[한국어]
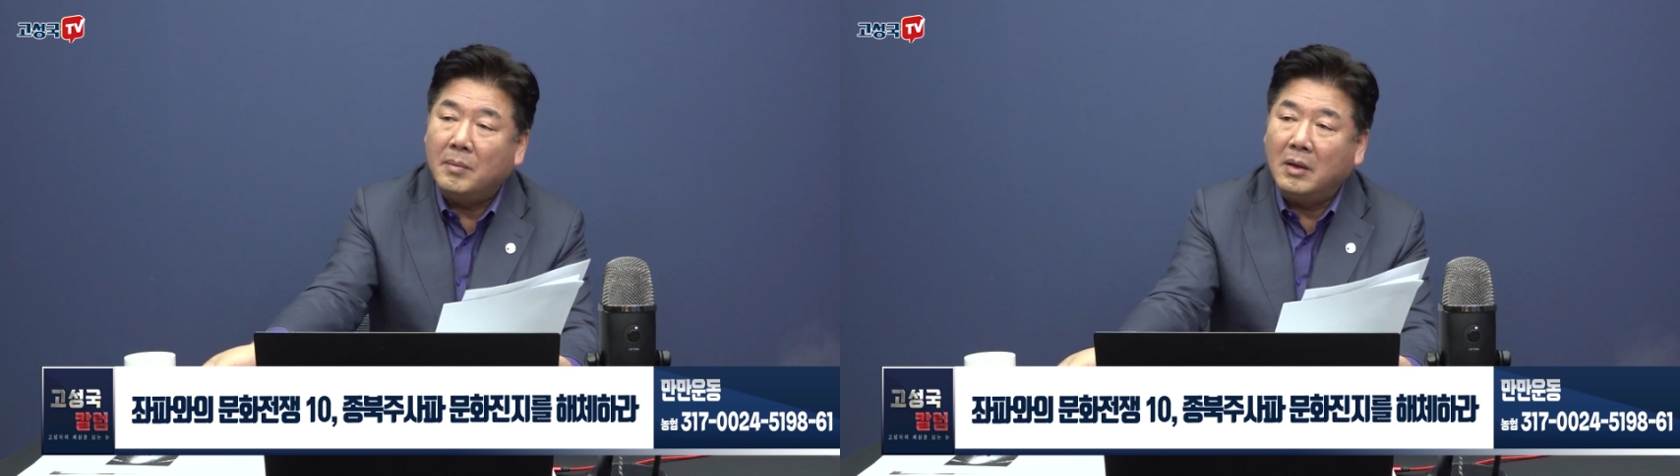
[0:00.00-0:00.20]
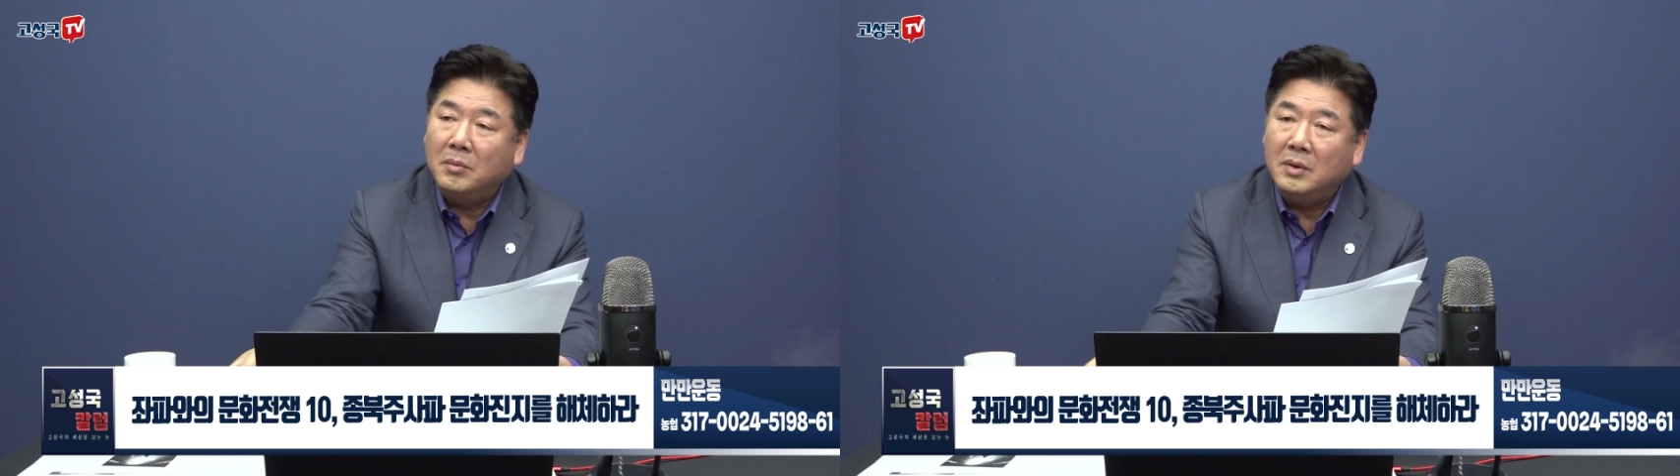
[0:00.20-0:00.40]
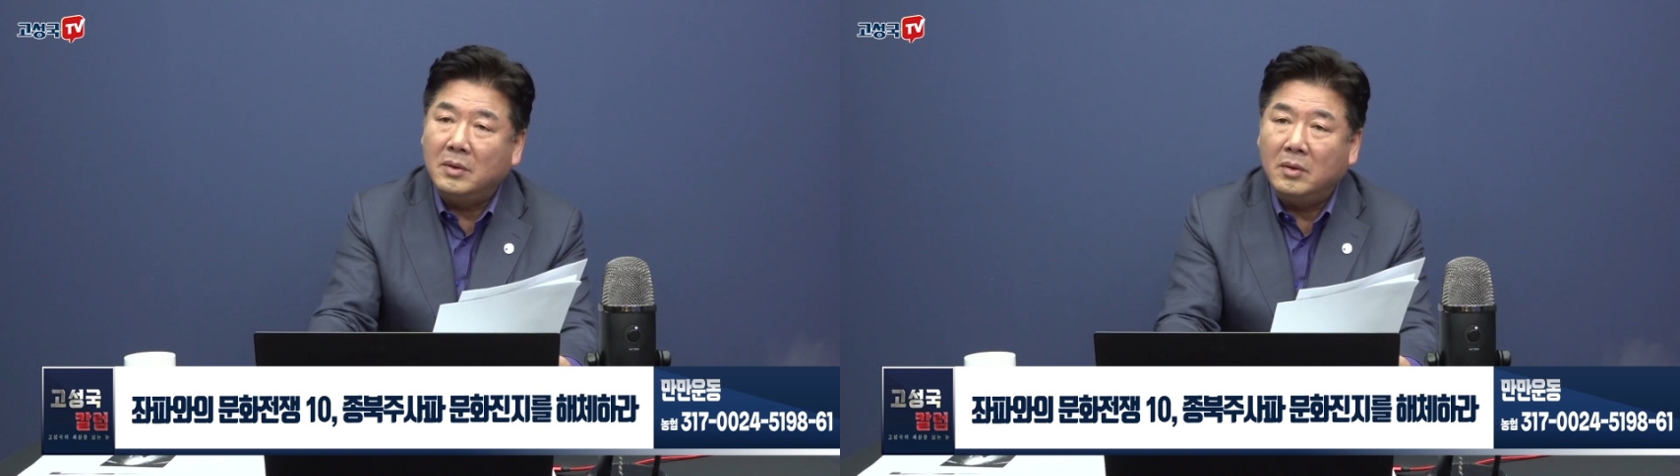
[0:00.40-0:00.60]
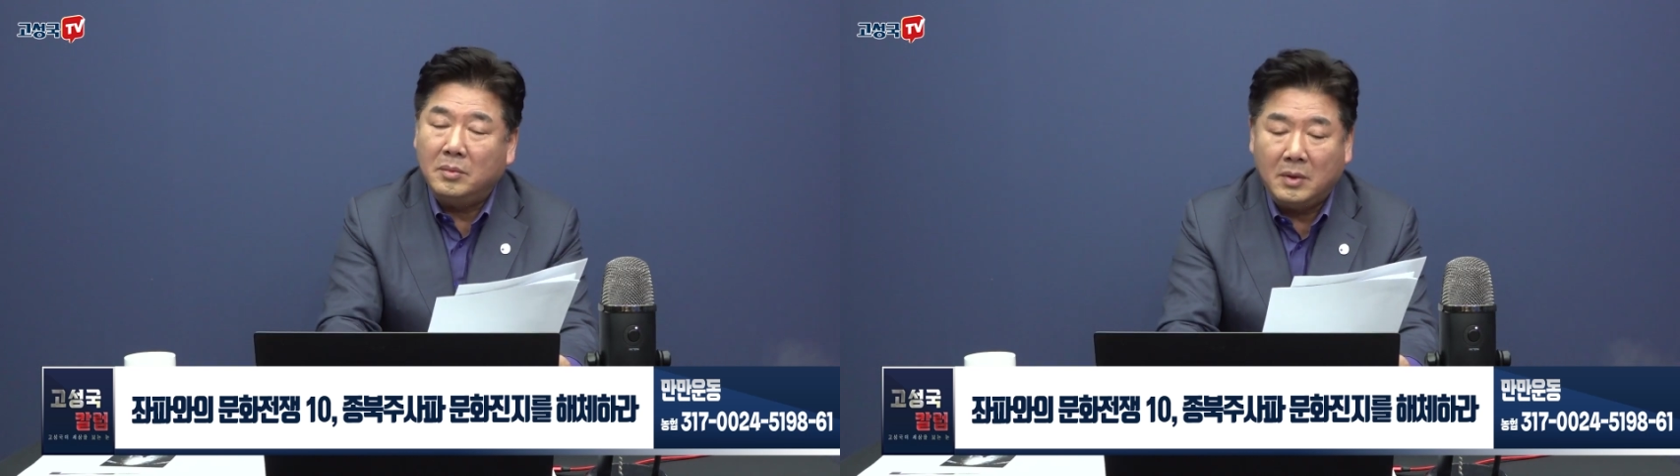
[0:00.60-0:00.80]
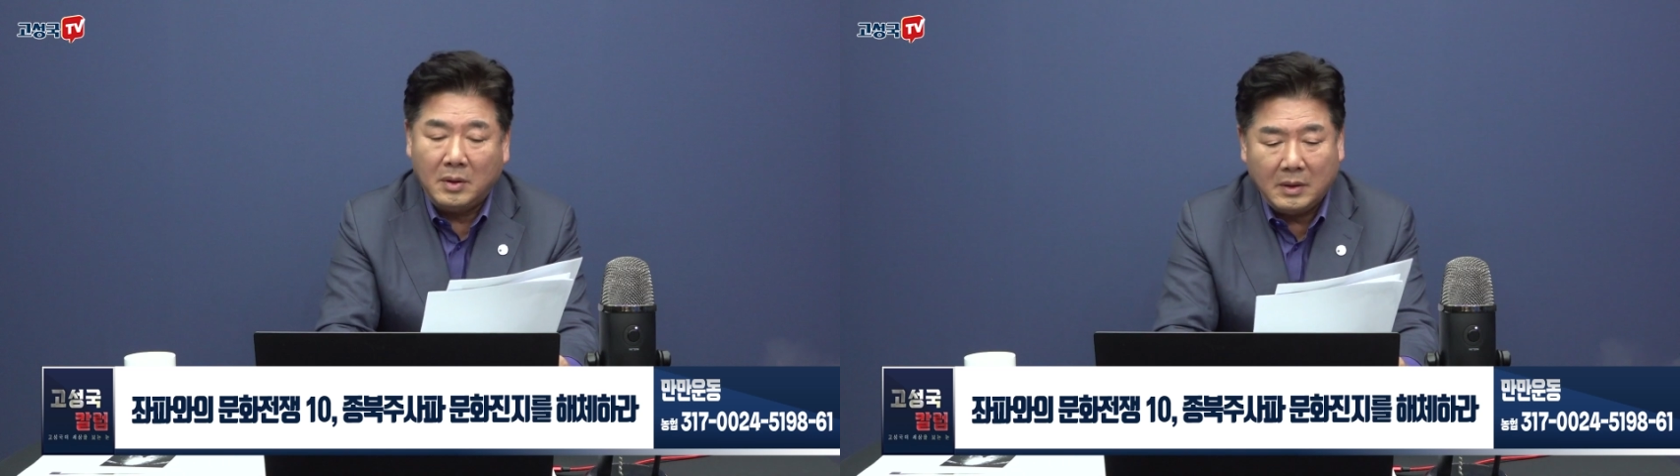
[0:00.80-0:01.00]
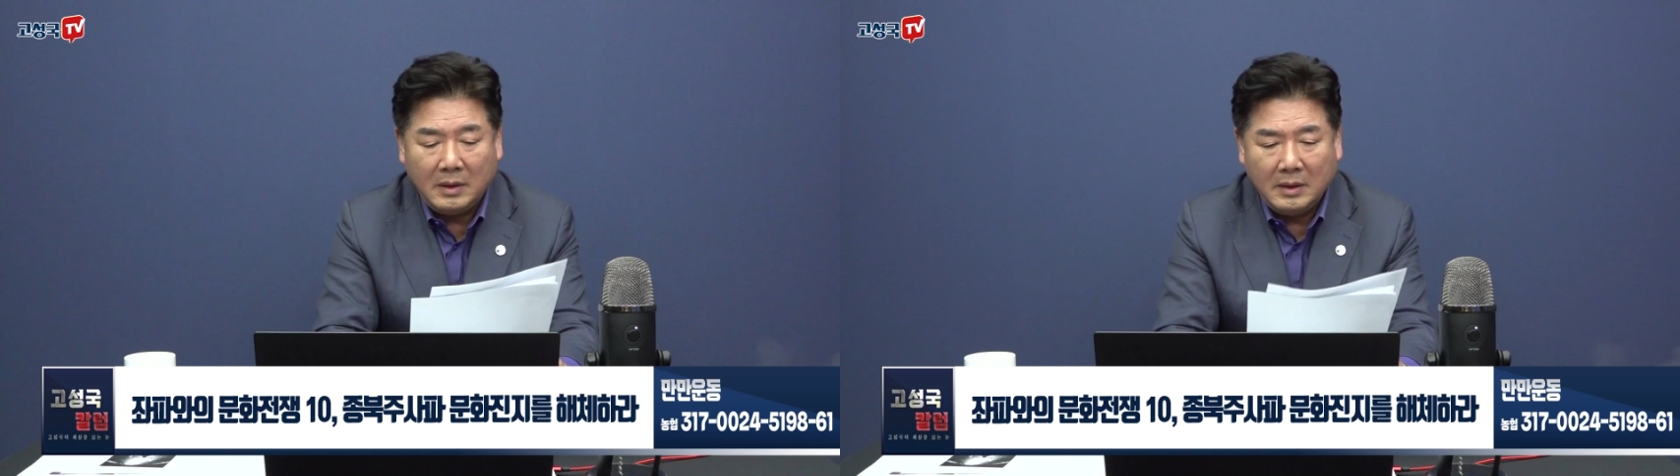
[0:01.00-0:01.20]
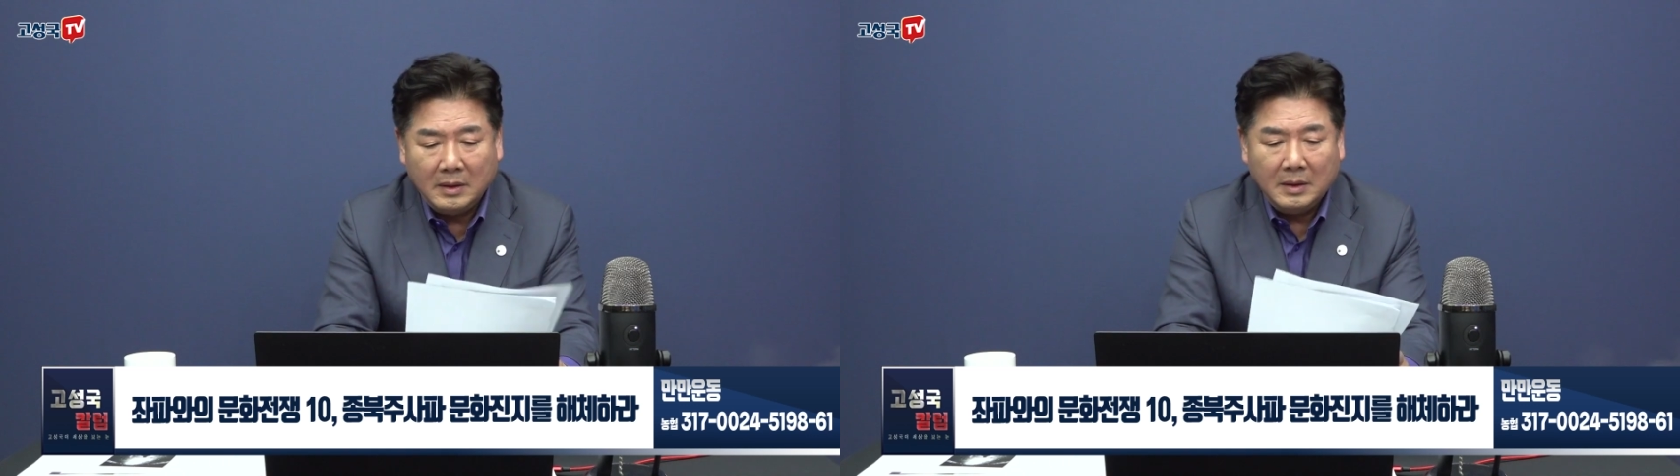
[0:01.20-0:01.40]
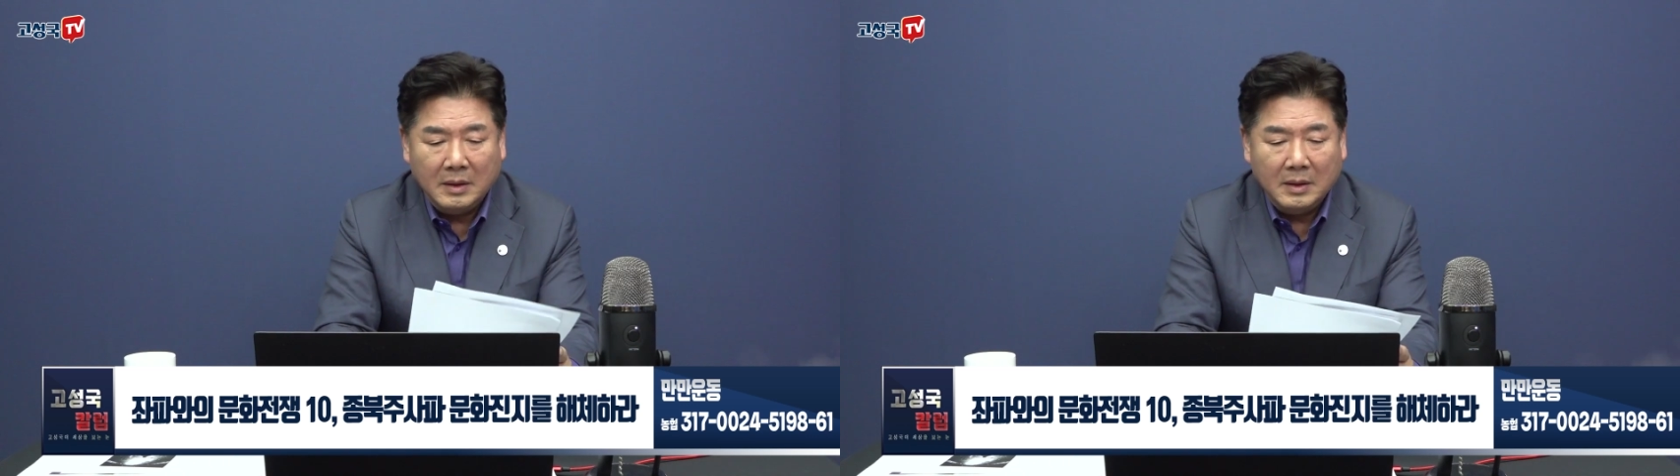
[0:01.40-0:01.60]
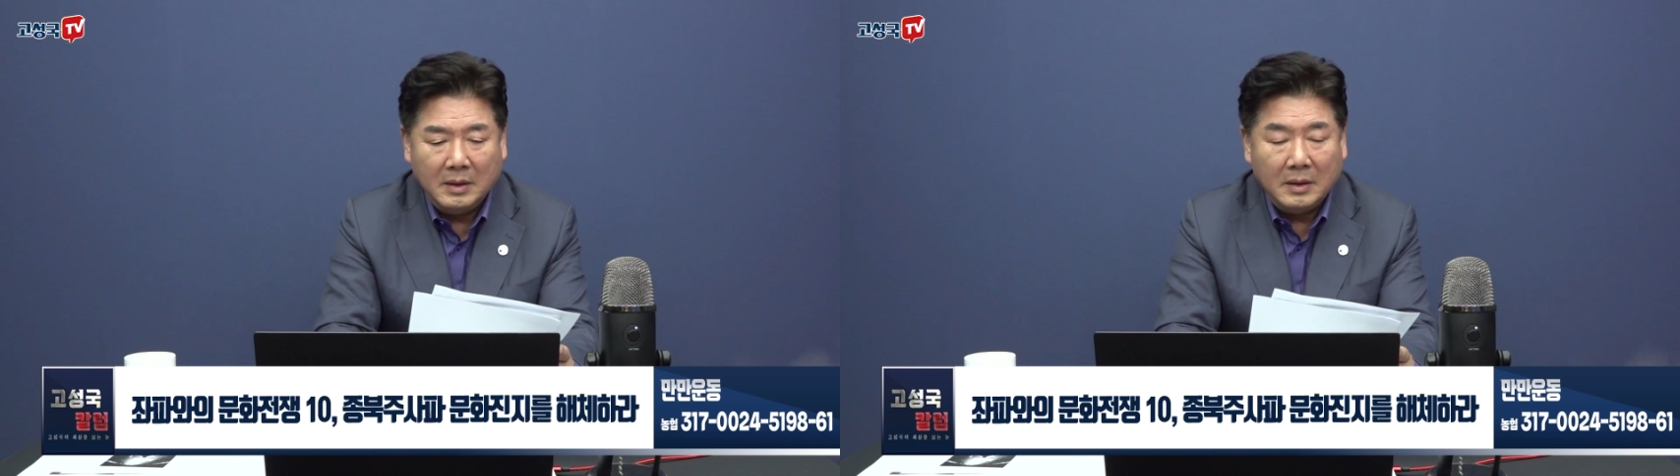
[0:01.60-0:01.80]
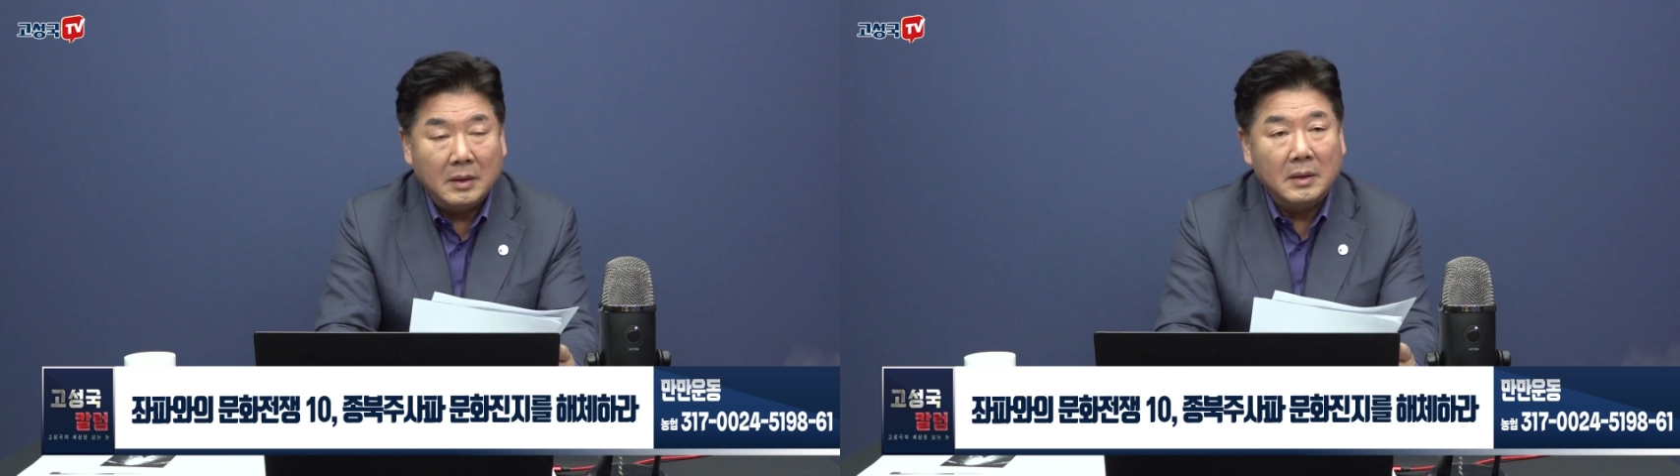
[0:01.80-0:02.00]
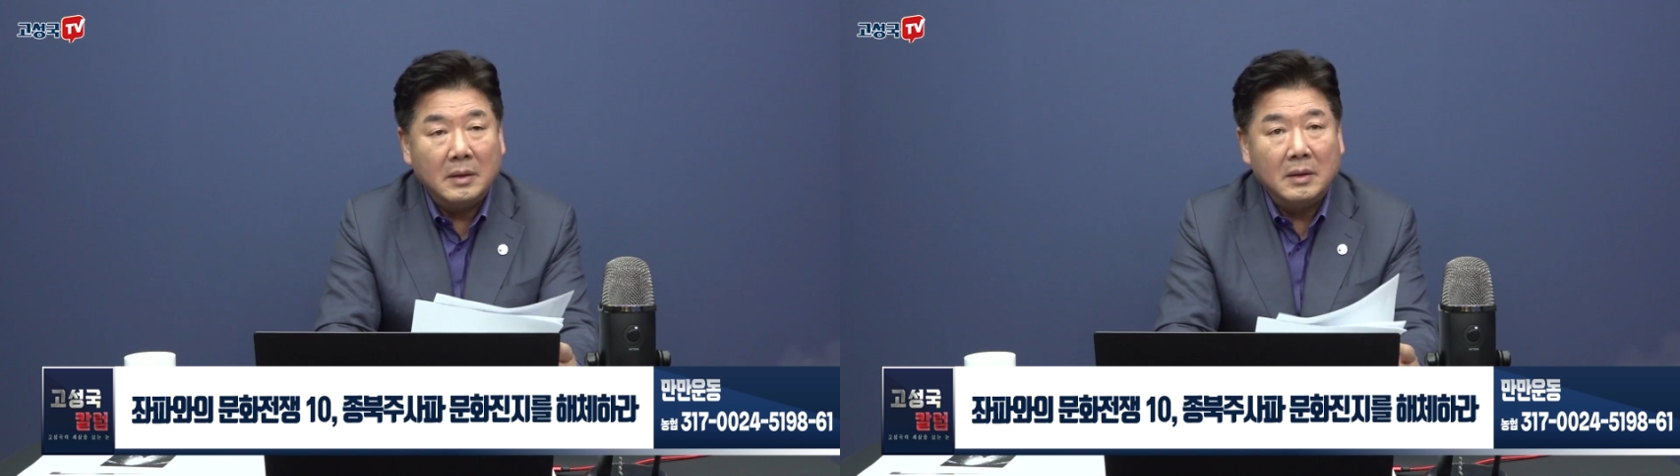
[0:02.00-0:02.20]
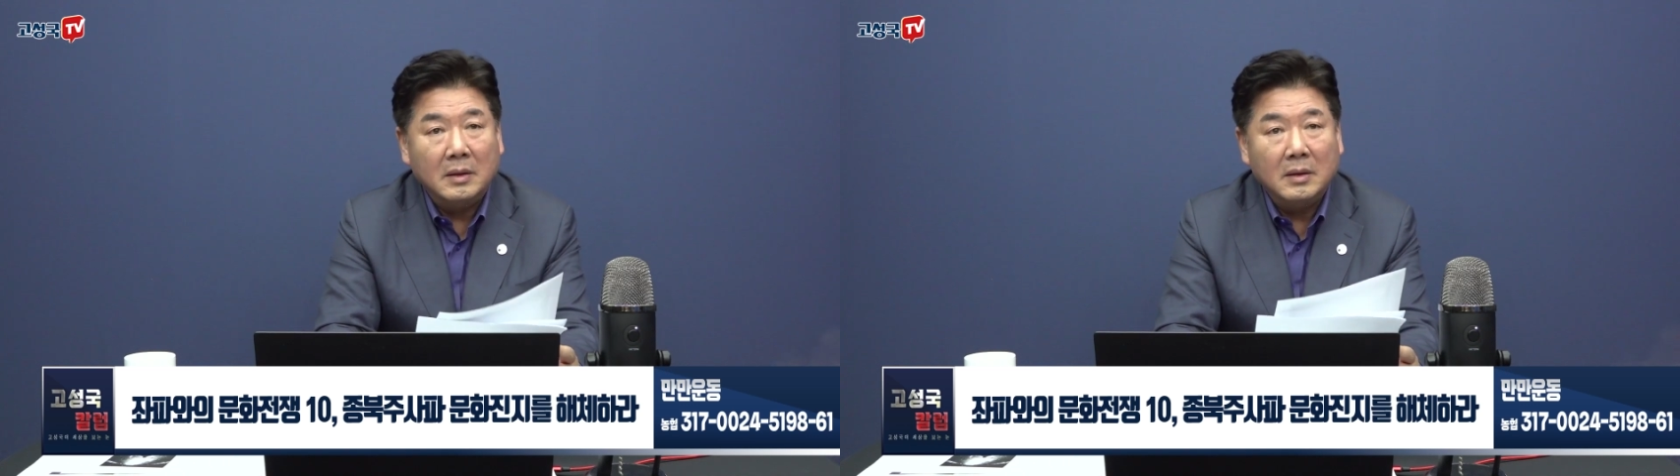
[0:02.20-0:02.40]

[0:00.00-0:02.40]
많은 분들로부터 어